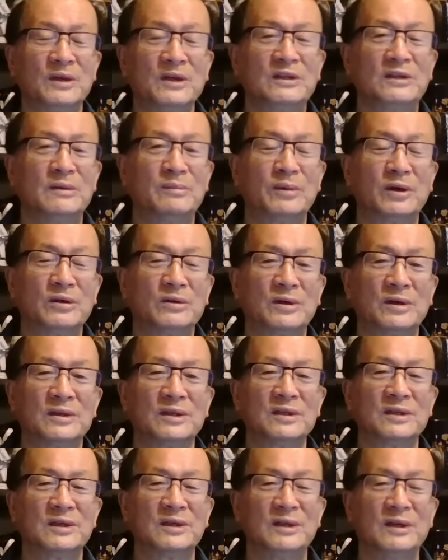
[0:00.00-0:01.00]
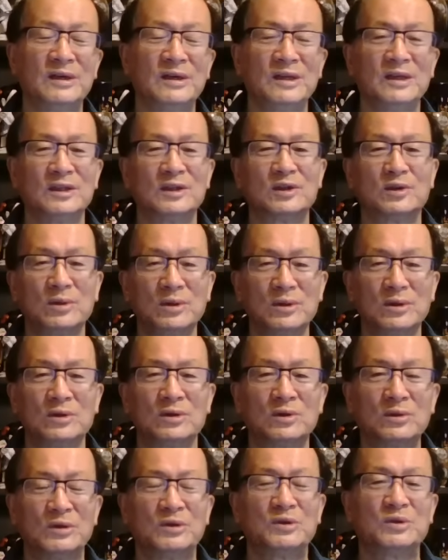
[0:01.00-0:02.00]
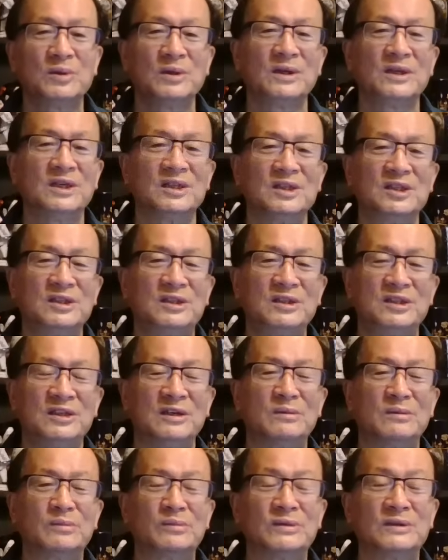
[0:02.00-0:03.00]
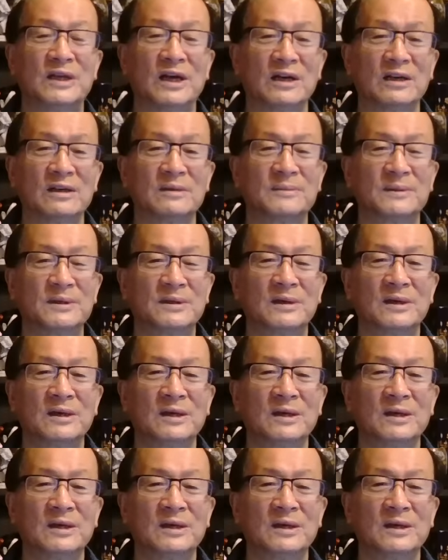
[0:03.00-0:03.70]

媒体报道那些零零碎碎碎的细节，不讲了吗？